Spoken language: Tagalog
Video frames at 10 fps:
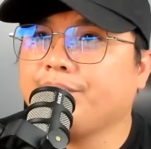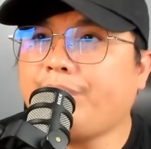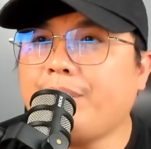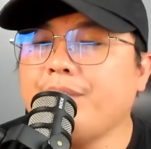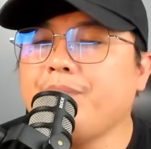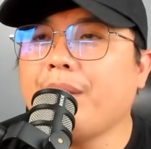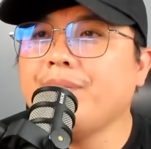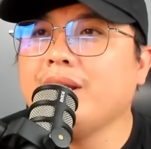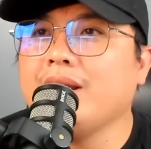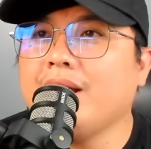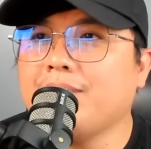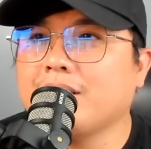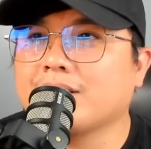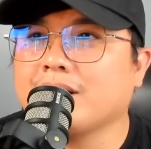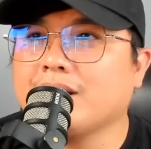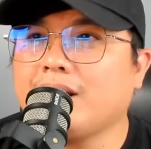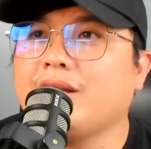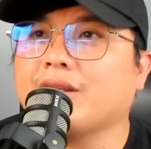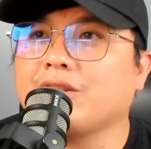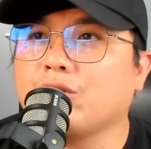Pami-pamilya, mga
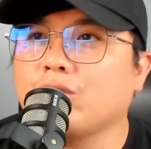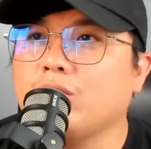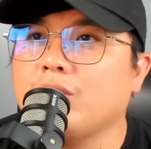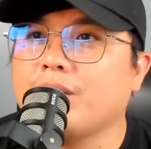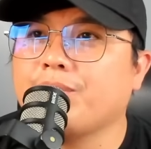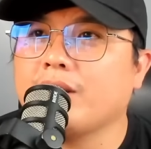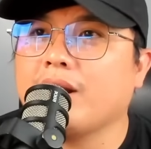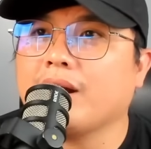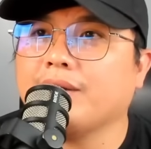sangkay yan. Ah. Tinutulungan po nila.